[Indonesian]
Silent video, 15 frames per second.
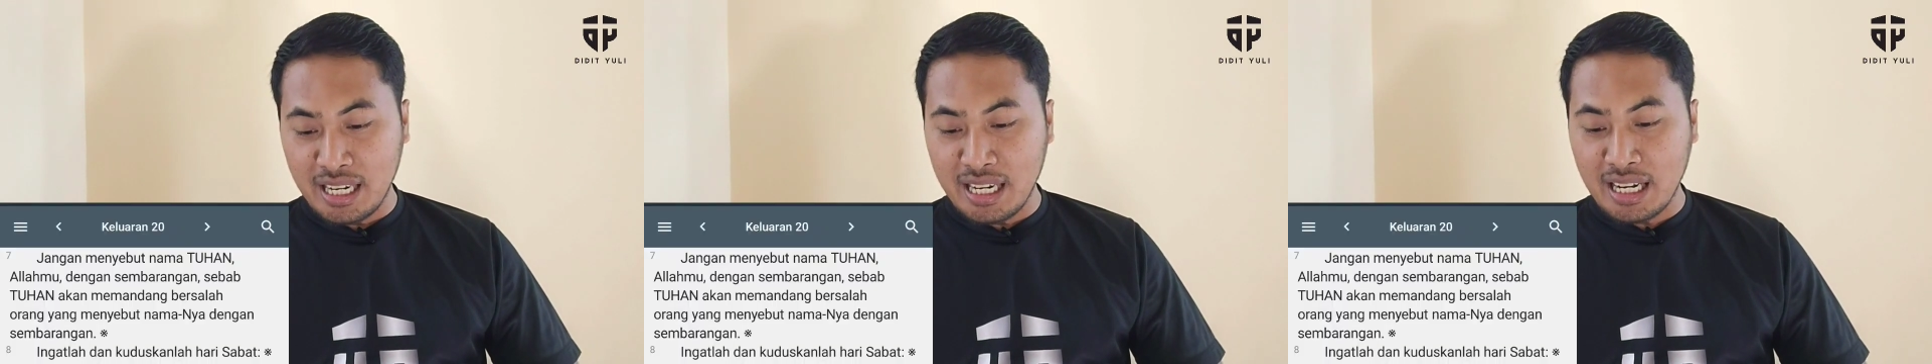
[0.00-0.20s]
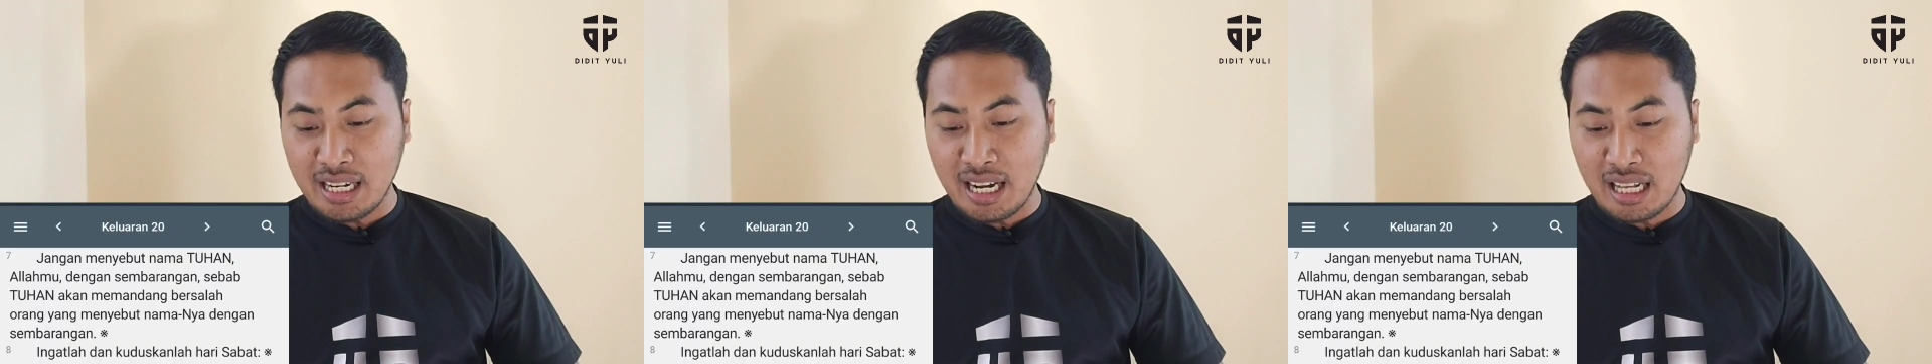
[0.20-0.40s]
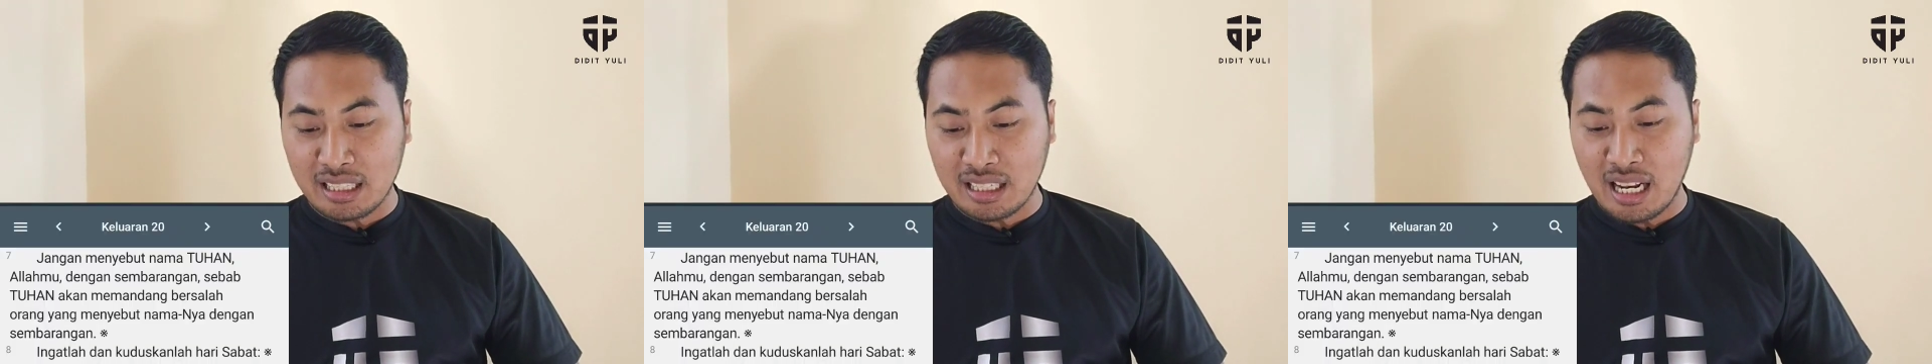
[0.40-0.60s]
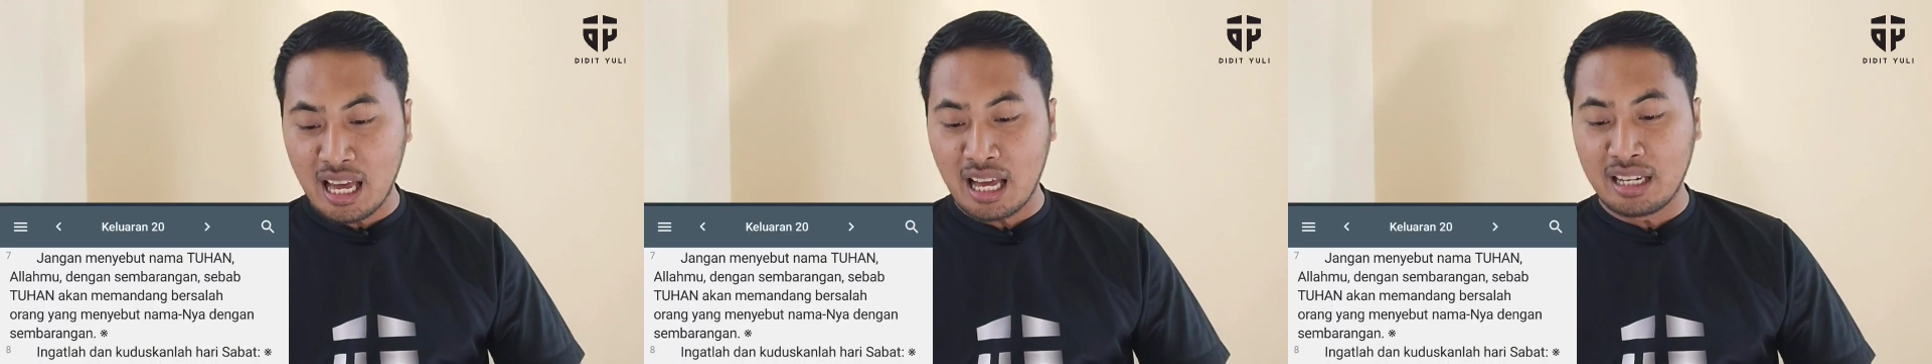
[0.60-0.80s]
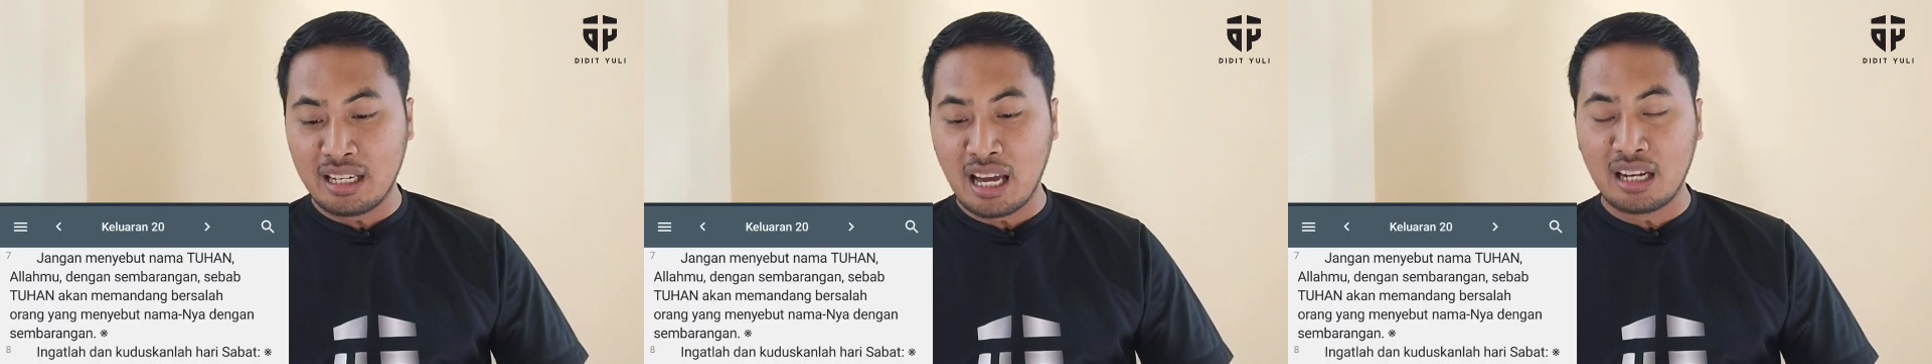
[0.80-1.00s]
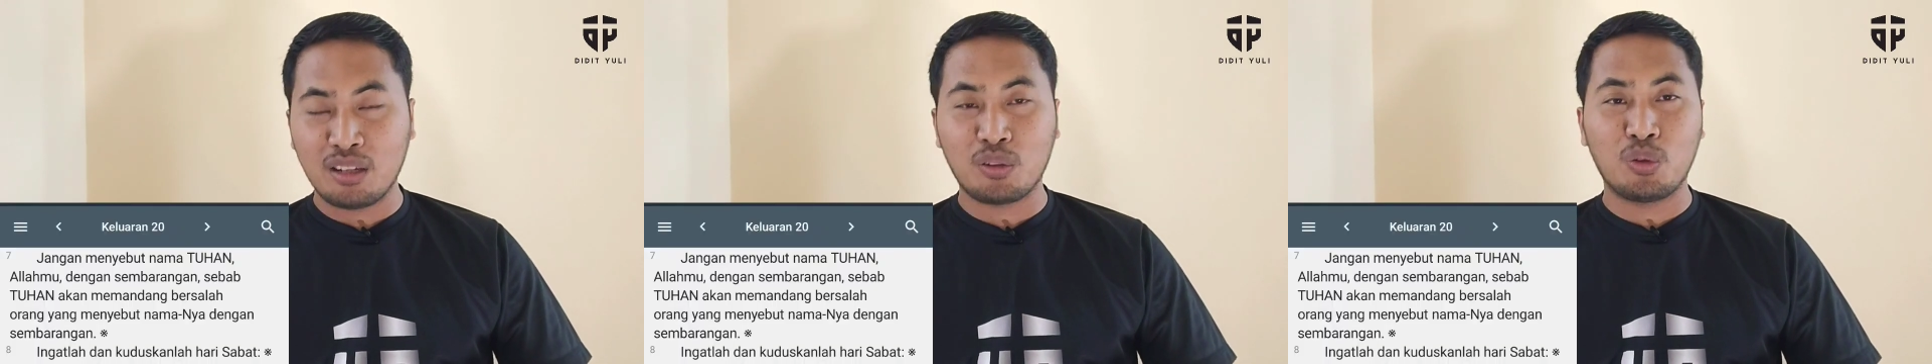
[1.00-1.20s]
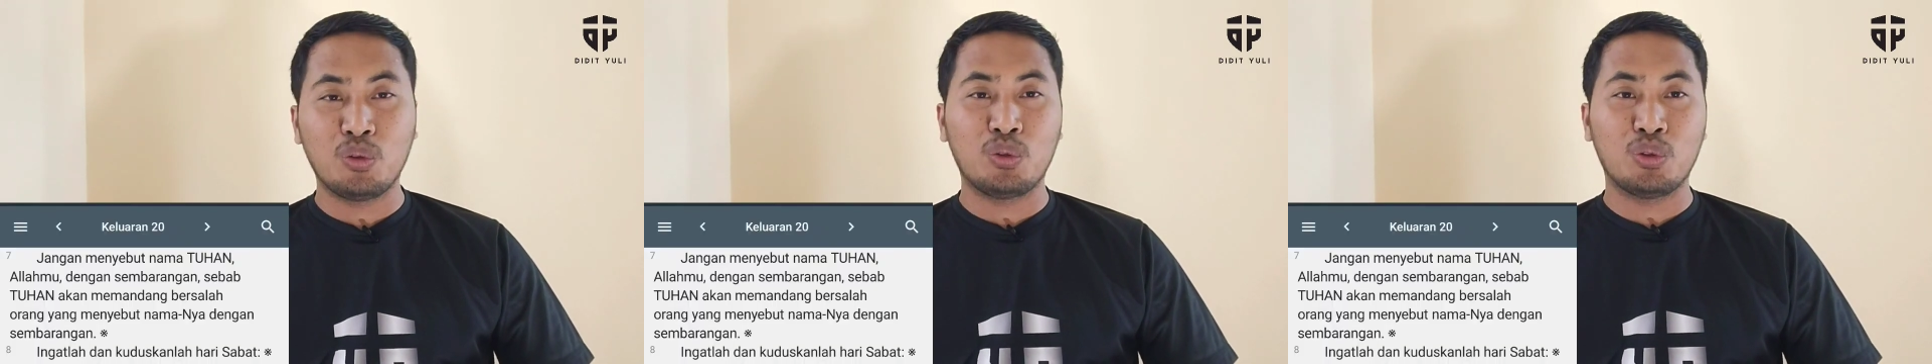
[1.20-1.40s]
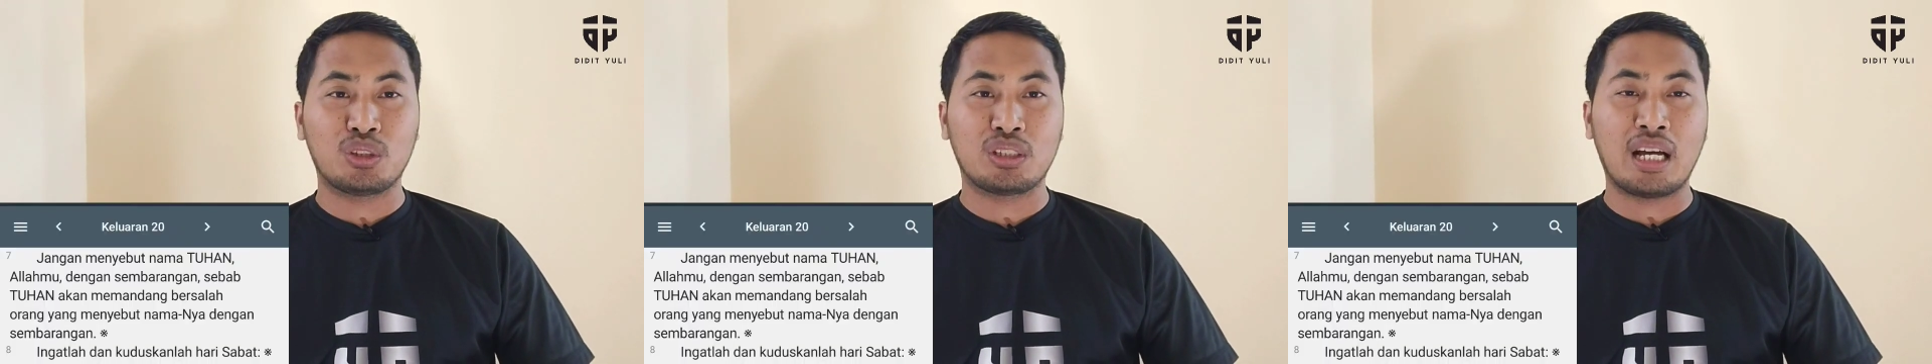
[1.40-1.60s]
ingatlah dan
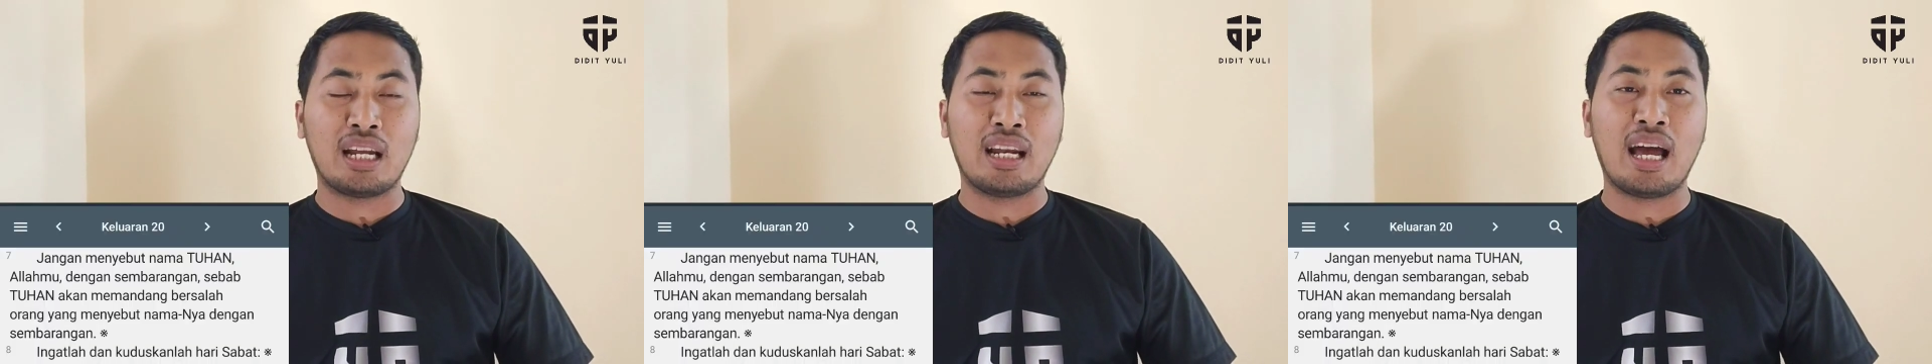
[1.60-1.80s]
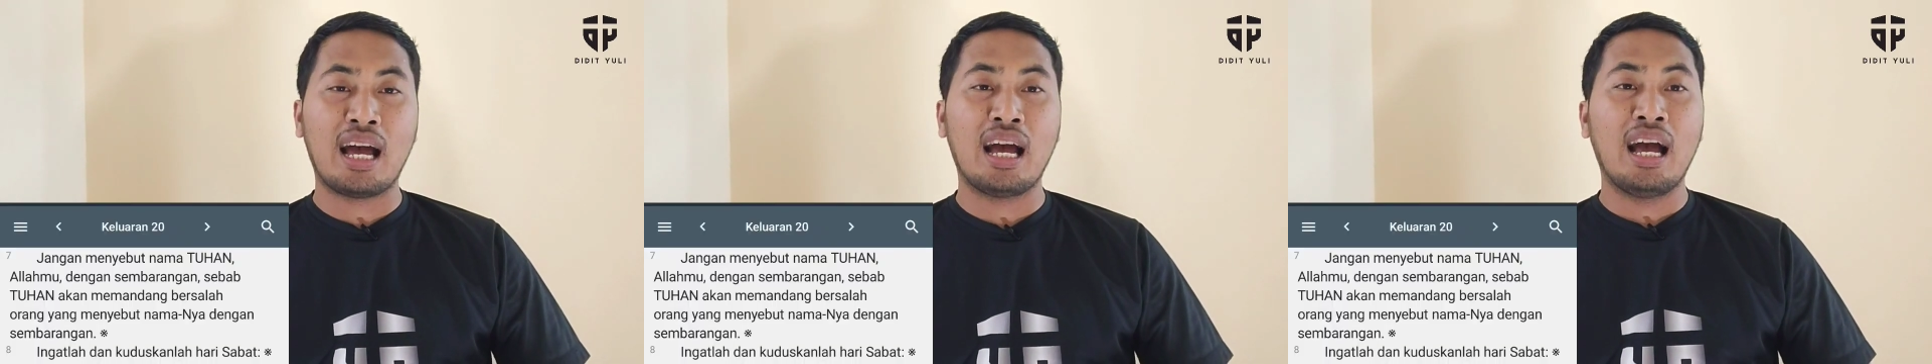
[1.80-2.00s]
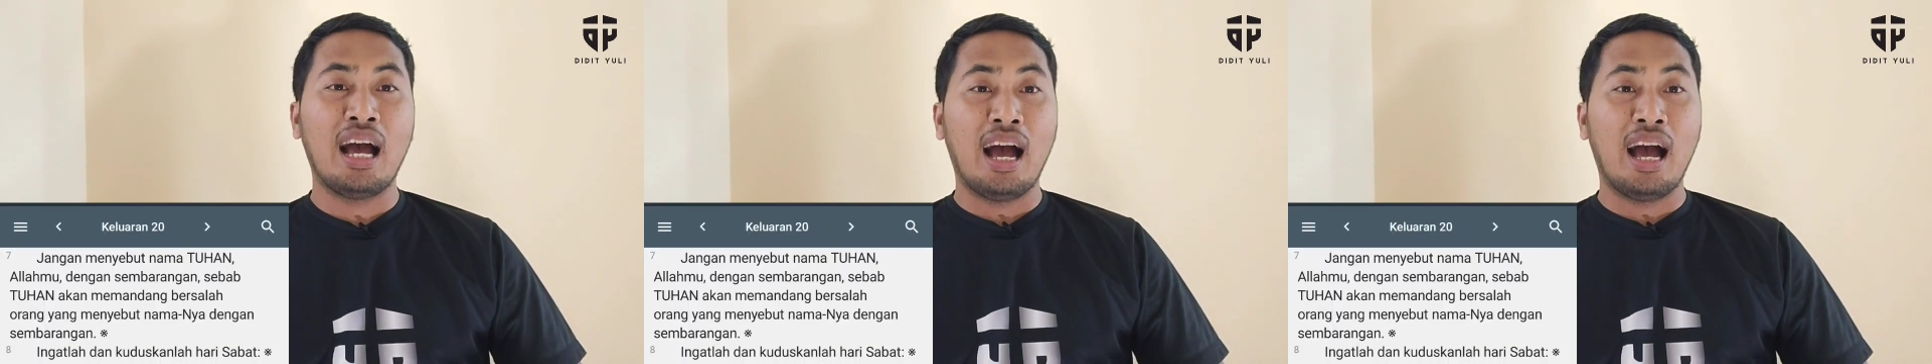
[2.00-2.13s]
kuduskanlah